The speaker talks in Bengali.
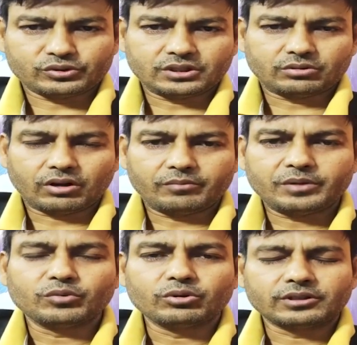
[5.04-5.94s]
উপস্থিত হলাম
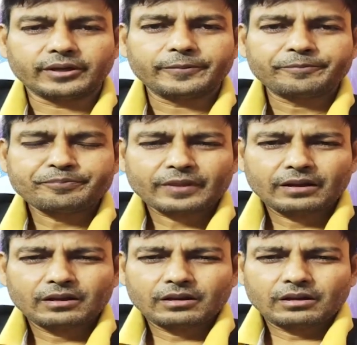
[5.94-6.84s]
এই মুহূর্তে
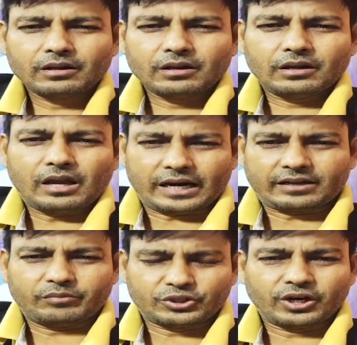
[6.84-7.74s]

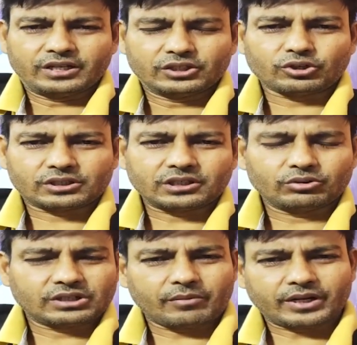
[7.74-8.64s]
একটা বিষয় নিয়ে চর্চা
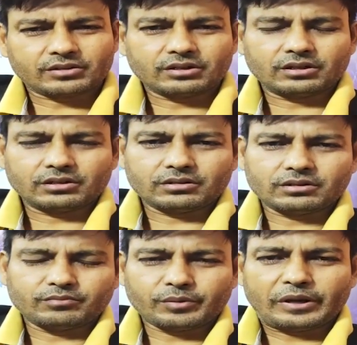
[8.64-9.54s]
হচ্ছে আমার
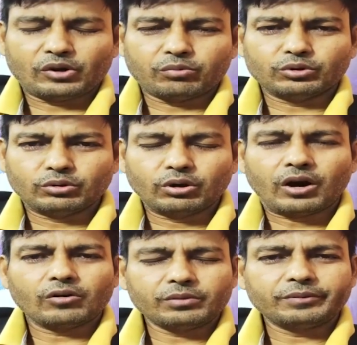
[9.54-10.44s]
বিভিন্ন
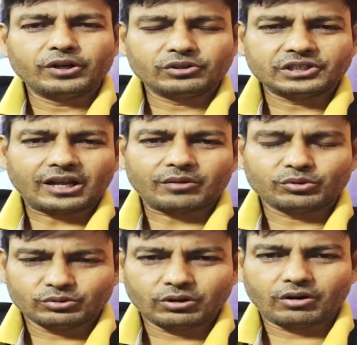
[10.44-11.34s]
বন্ধুরাও বিভিন্ন জেলার
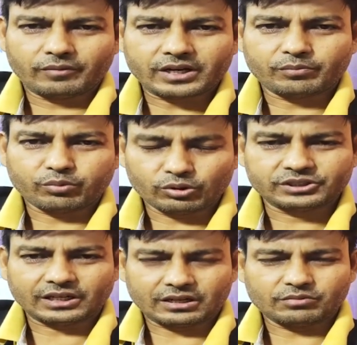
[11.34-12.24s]
বন্ধুরাও আমাকে
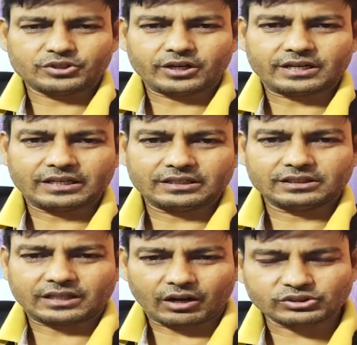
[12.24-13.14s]
বলছেন এই বিষয়টা দিয়ে
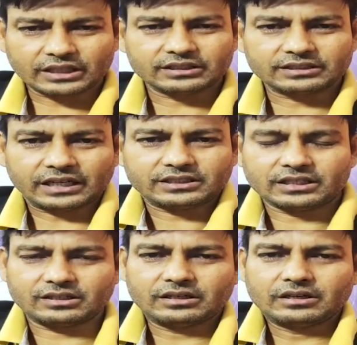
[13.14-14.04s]
তারাও জানতে
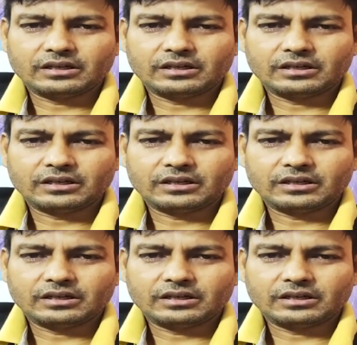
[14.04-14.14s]
চাইছেন